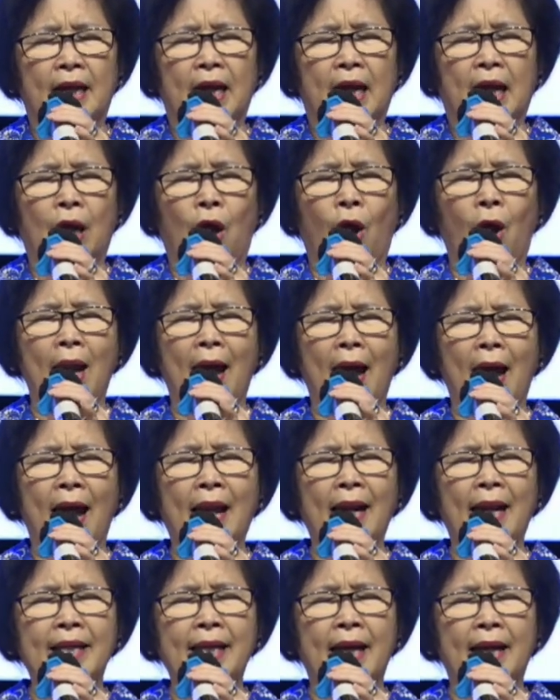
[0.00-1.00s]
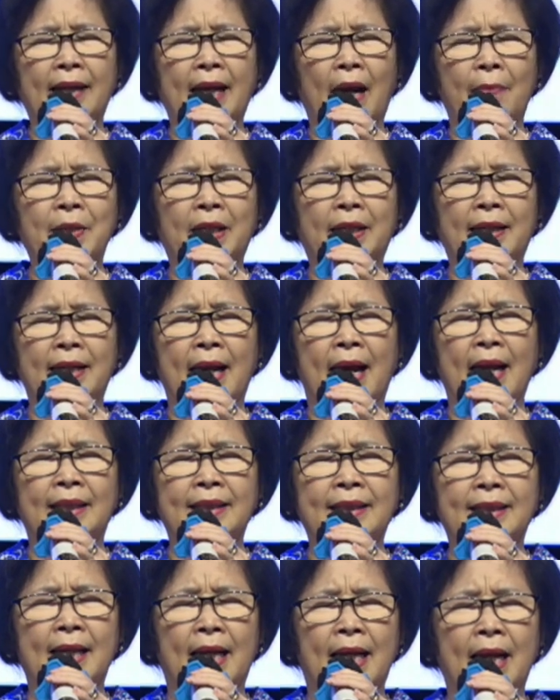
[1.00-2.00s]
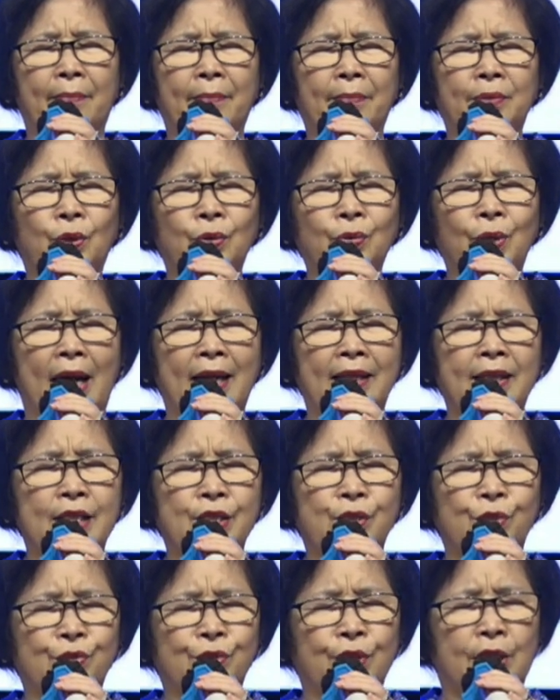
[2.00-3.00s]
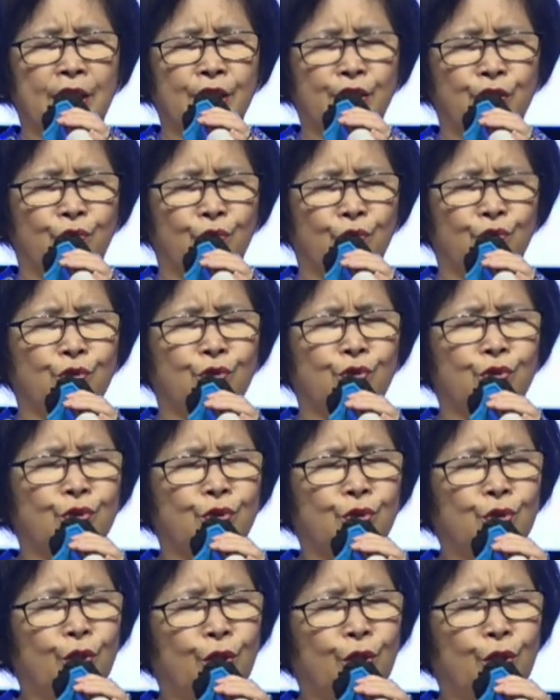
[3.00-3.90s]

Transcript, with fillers: Engkaulah Allah yang kami kenal di dalam Tuhan Yesus Kristus.